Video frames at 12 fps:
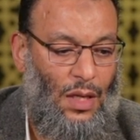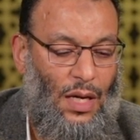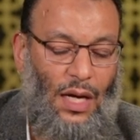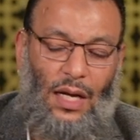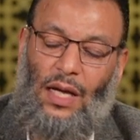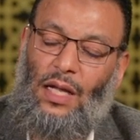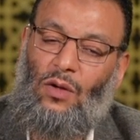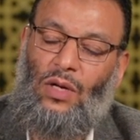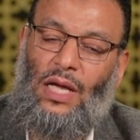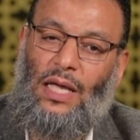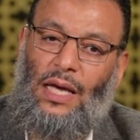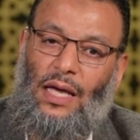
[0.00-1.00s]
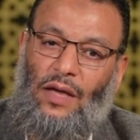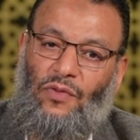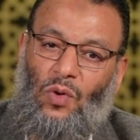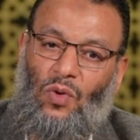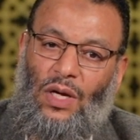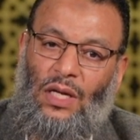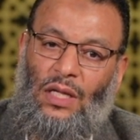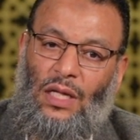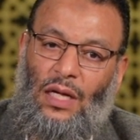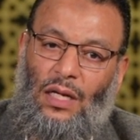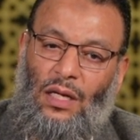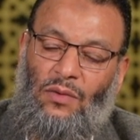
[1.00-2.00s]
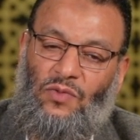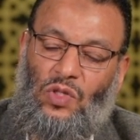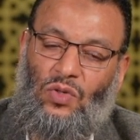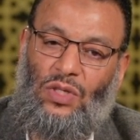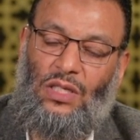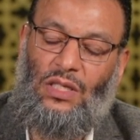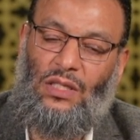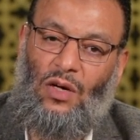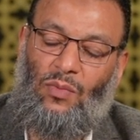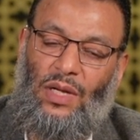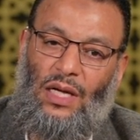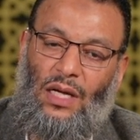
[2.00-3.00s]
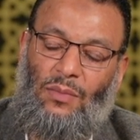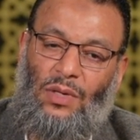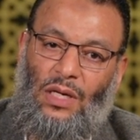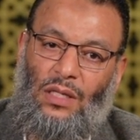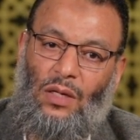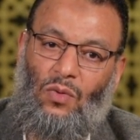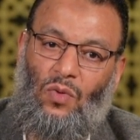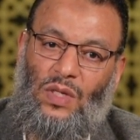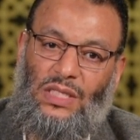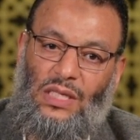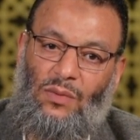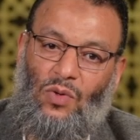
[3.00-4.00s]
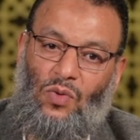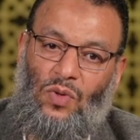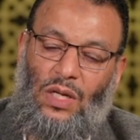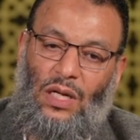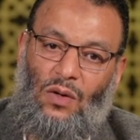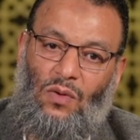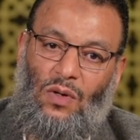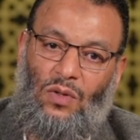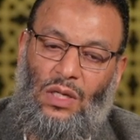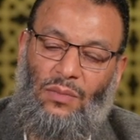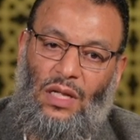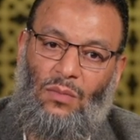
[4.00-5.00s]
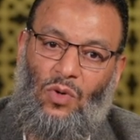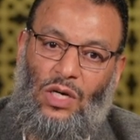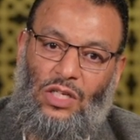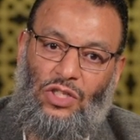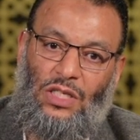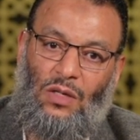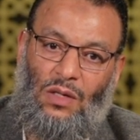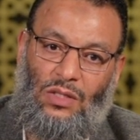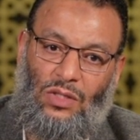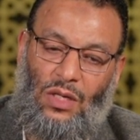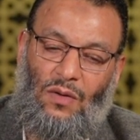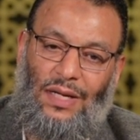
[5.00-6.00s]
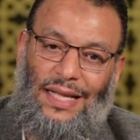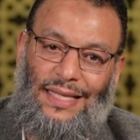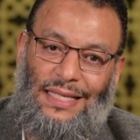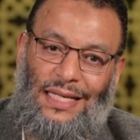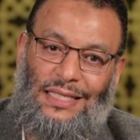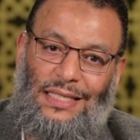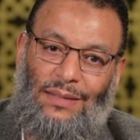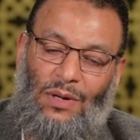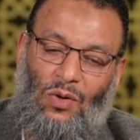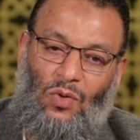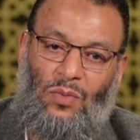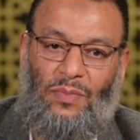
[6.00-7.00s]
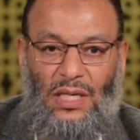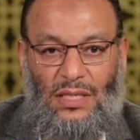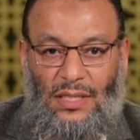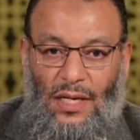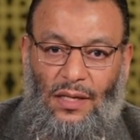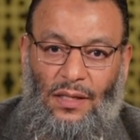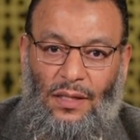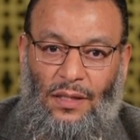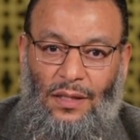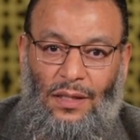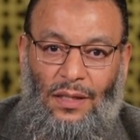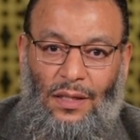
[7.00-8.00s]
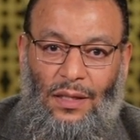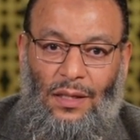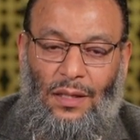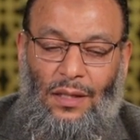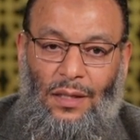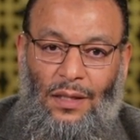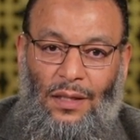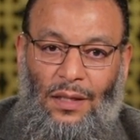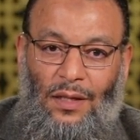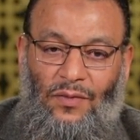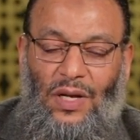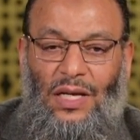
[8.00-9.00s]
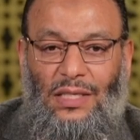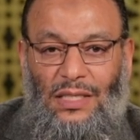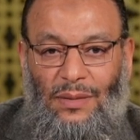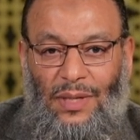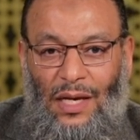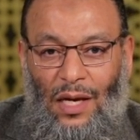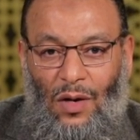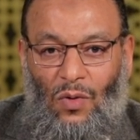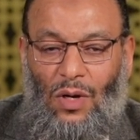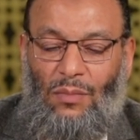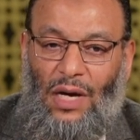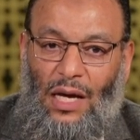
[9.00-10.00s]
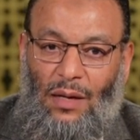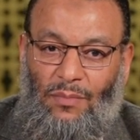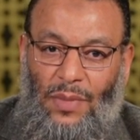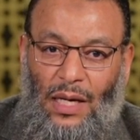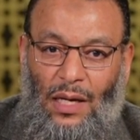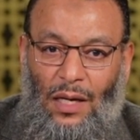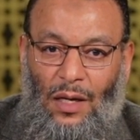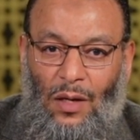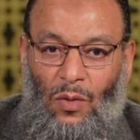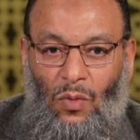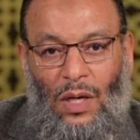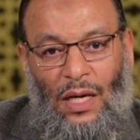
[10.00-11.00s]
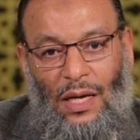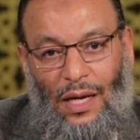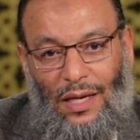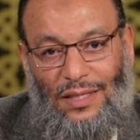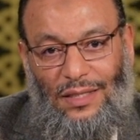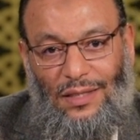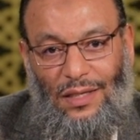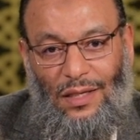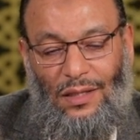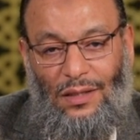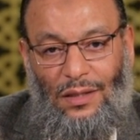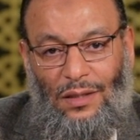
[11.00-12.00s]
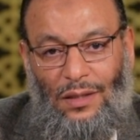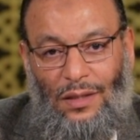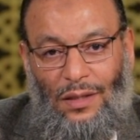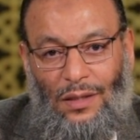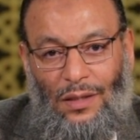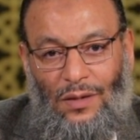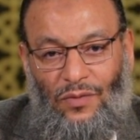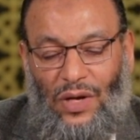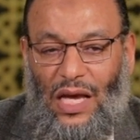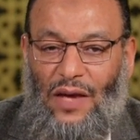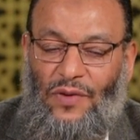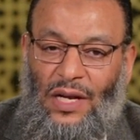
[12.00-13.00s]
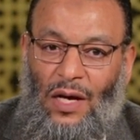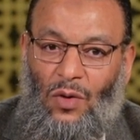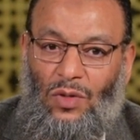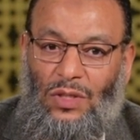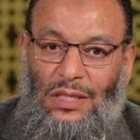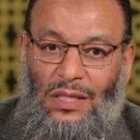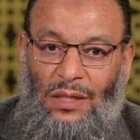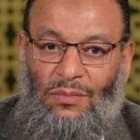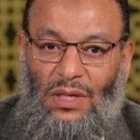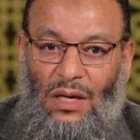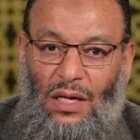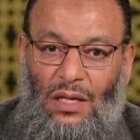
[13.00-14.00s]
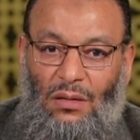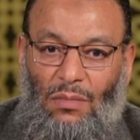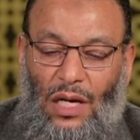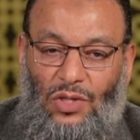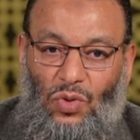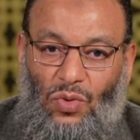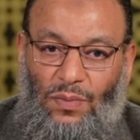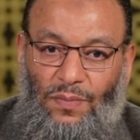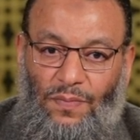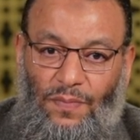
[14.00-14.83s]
الآن هناك آية في القرآن الكريم في سورة التوبة الآية تقول والسابقون الأولون من المهاجرين وأنصار الذين اتبعوهم بإحسان فالاتباع هو المحبة وأخذ الدين فكيف نأخذ الدين من غير المعصوم؟